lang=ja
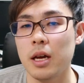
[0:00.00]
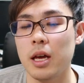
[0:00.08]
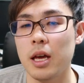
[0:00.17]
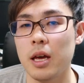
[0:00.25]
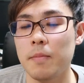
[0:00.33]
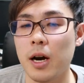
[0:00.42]

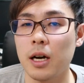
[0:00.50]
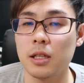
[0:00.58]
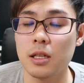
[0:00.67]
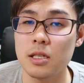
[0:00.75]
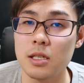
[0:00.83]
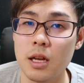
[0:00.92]
えー、まあ、
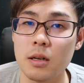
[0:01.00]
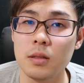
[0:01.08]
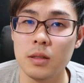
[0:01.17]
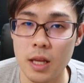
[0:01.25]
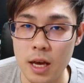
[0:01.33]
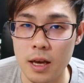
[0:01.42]
形にな
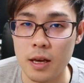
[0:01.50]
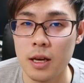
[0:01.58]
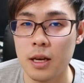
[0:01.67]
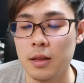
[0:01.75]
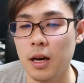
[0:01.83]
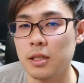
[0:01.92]
るんで、
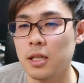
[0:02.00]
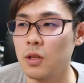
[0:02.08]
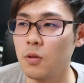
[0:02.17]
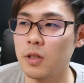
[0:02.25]
なんかせ